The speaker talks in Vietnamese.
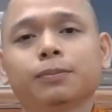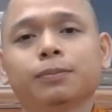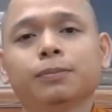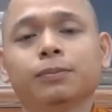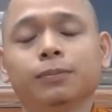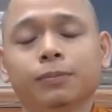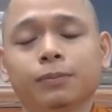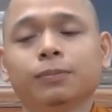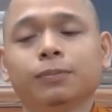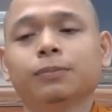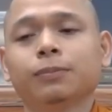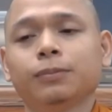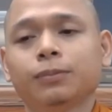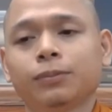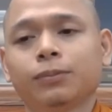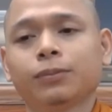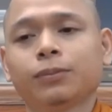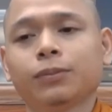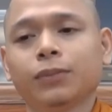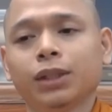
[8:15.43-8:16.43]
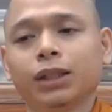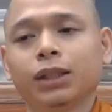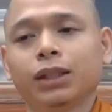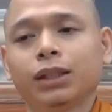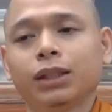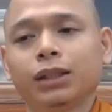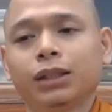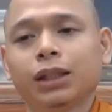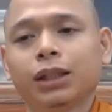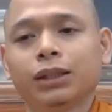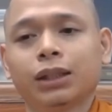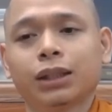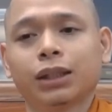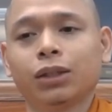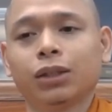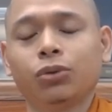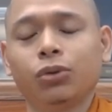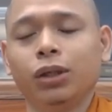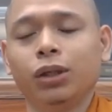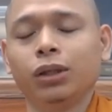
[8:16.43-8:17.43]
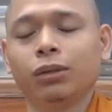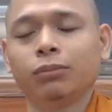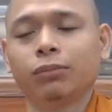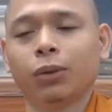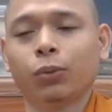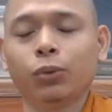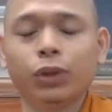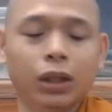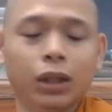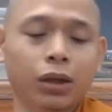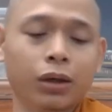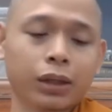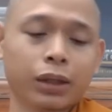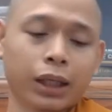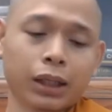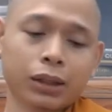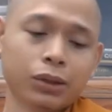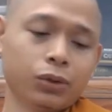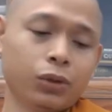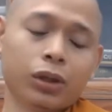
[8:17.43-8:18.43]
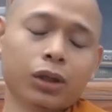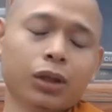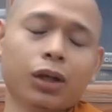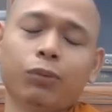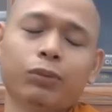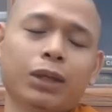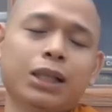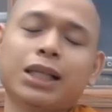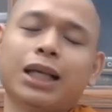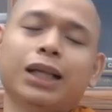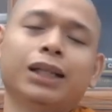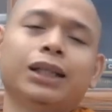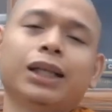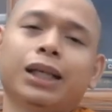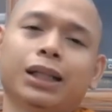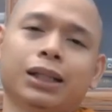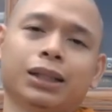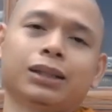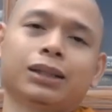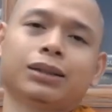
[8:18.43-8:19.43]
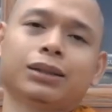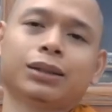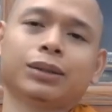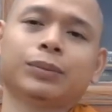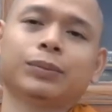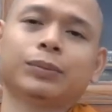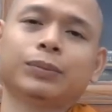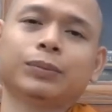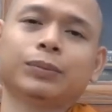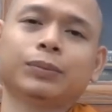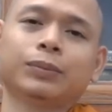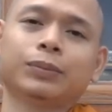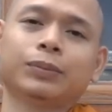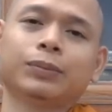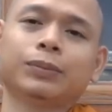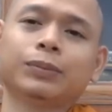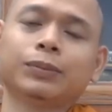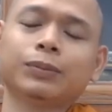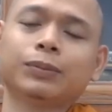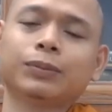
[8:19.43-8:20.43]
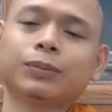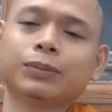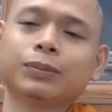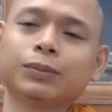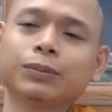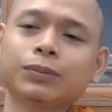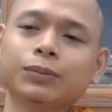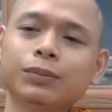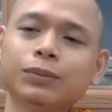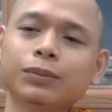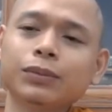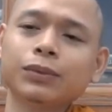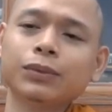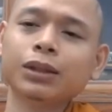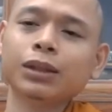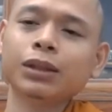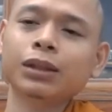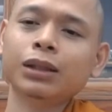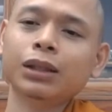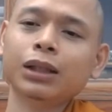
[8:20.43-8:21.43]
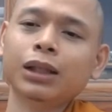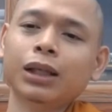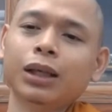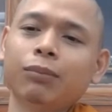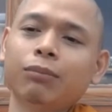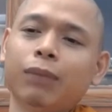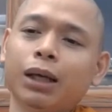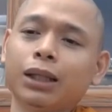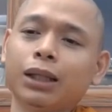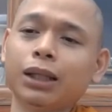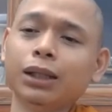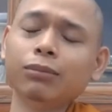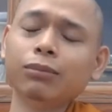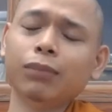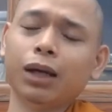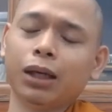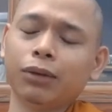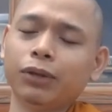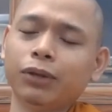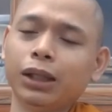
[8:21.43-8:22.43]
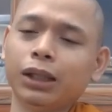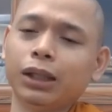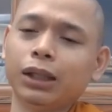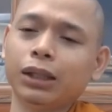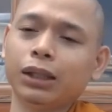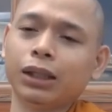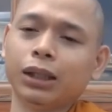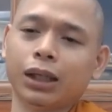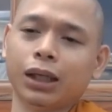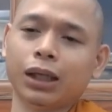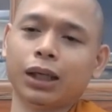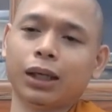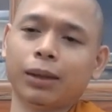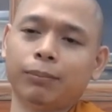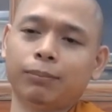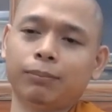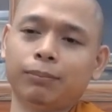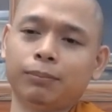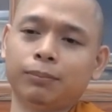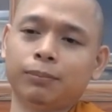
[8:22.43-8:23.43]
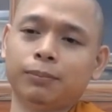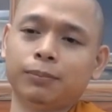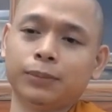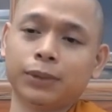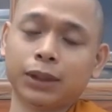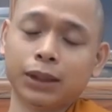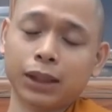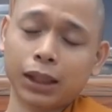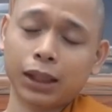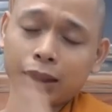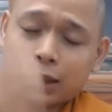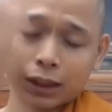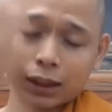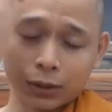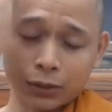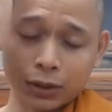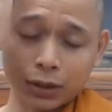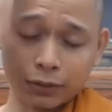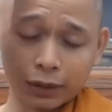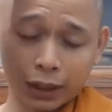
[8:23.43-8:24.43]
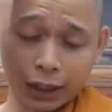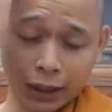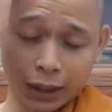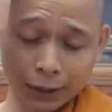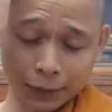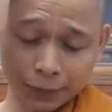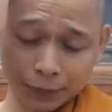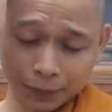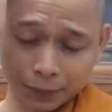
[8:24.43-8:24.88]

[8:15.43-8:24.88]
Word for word: ừ. thành ra cái chuyện mà quý vị lo lắng chuyện nó không thể xảy ra ừ. mà chính bởi vì um, sẽ đi cái kiểu như vậy đó